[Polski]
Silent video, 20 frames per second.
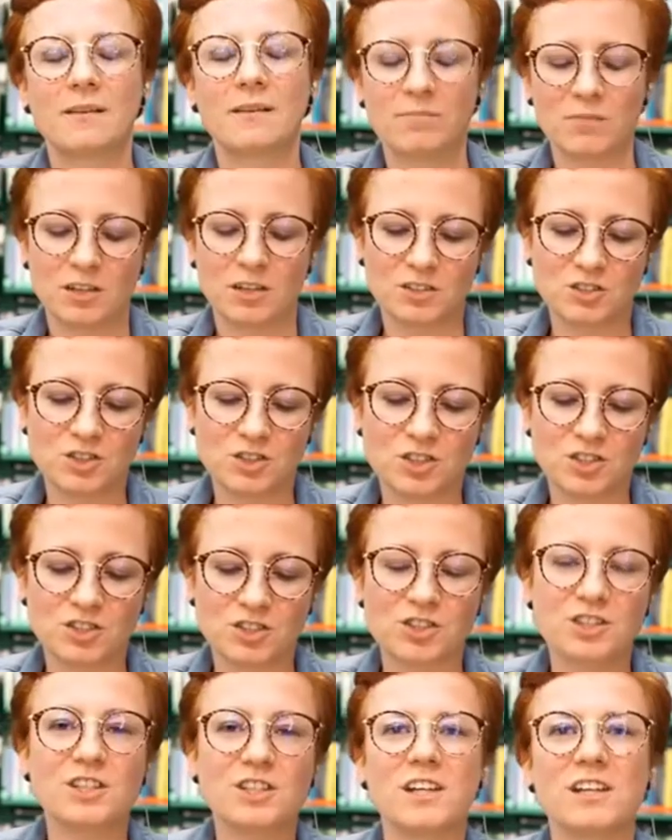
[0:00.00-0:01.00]
E, czy,
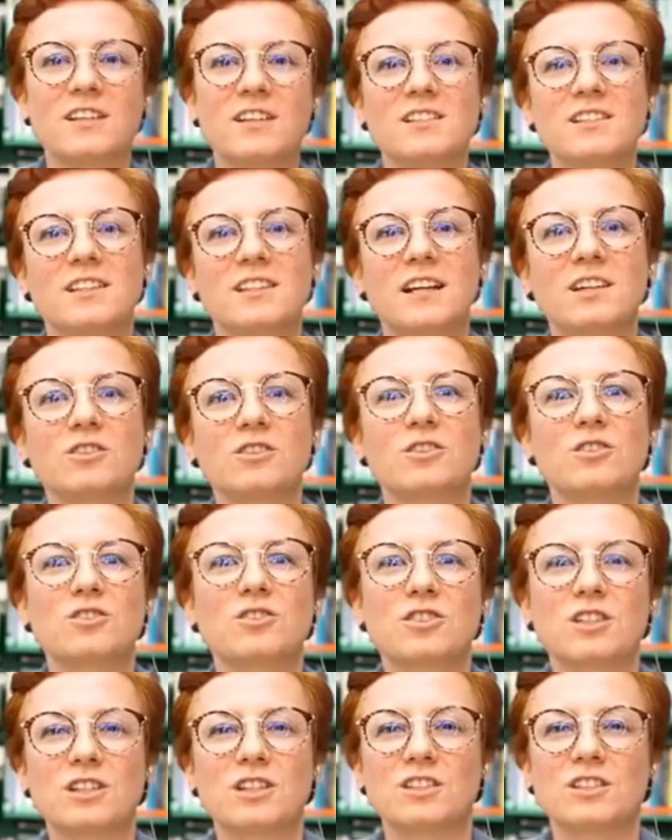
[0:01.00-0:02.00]
czy nie jest tak
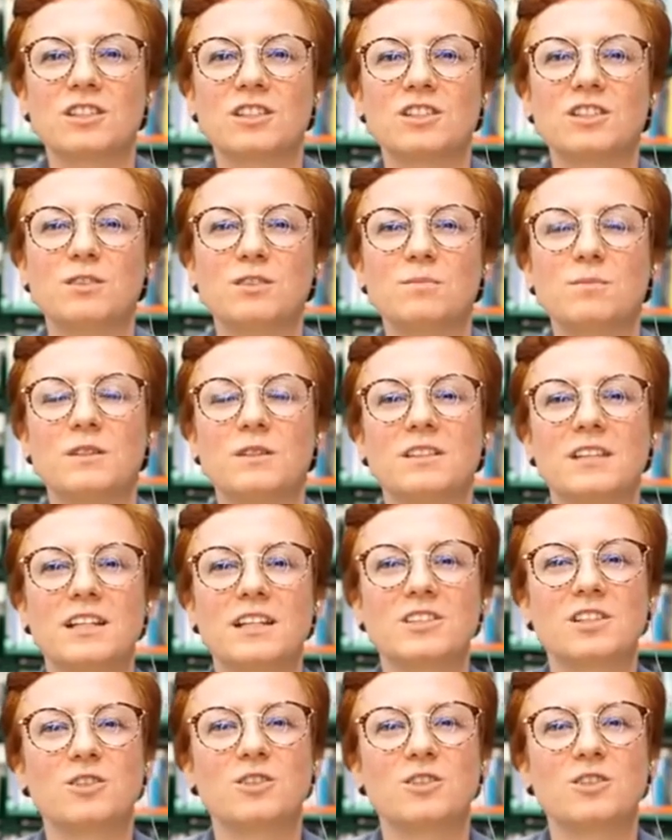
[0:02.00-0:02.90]
troszkę, że ci pisarze,